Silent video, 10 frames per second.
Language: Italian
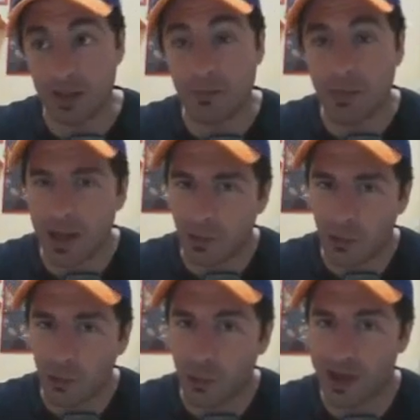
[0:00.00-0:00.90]

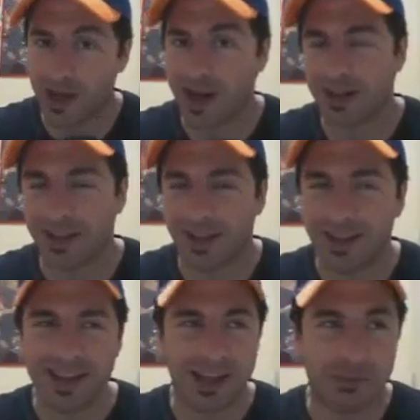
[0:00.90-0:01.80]
almeno una carta
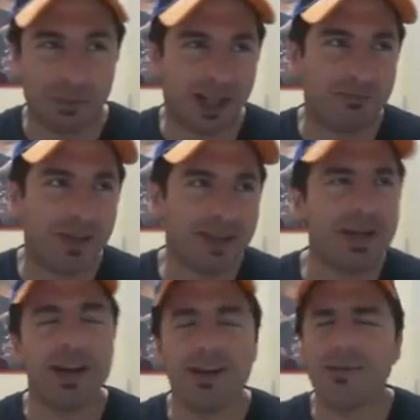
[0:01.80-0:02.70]
che potrebbe
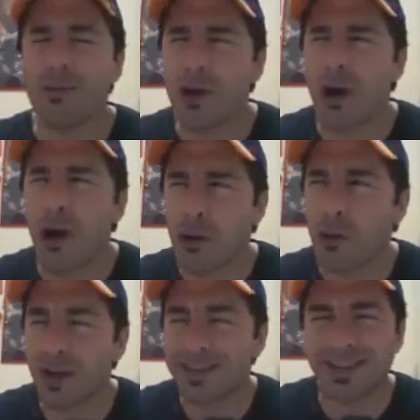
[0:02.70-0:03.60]
essere un
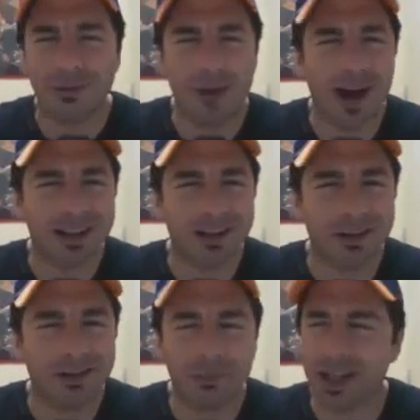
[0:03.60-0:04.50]
Goku
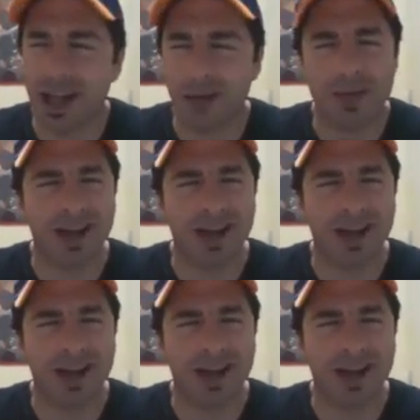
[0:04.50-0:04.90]
S4 potrebbe